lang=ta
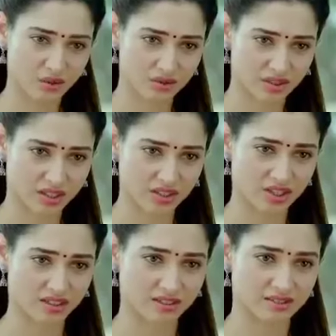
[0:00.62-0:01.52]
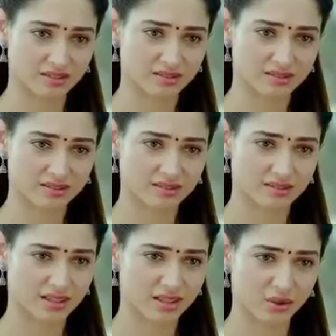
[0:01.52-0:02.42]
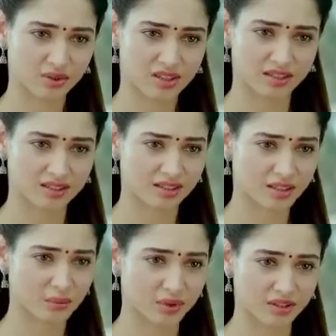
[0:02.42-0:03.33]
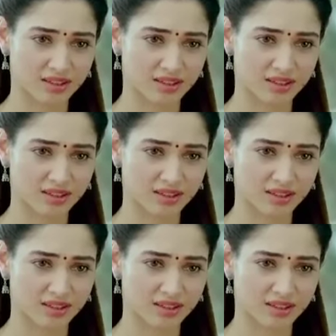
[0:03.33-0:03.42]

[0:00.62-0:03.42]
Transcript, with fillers: மனசில் ஒருத்தனை நினச்சிக்கிட்டு இன்னொருத்தனுக்கு கழுத்து நின்று